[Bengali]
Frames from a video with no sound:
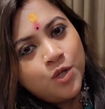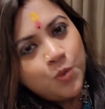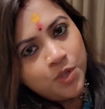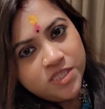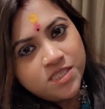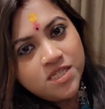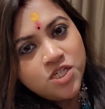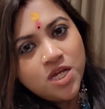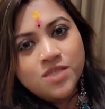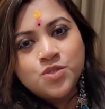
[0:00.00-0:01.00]
ঘুরেছি
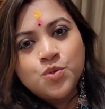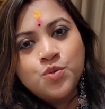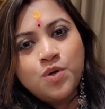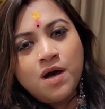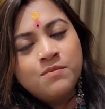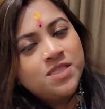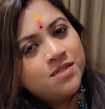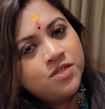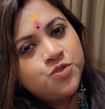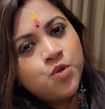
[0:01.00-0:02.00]
সেই জন্য
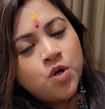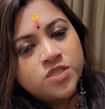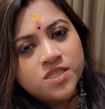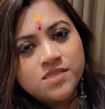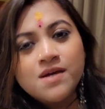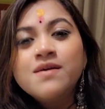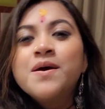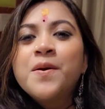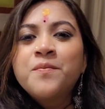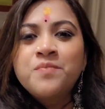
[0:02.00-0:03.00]
আমাদের একটু খরচাটা
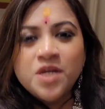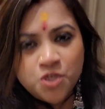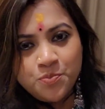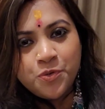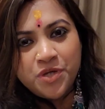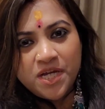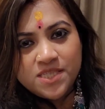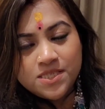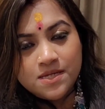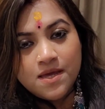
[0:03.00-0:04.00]
বেশি পড়ে গেছে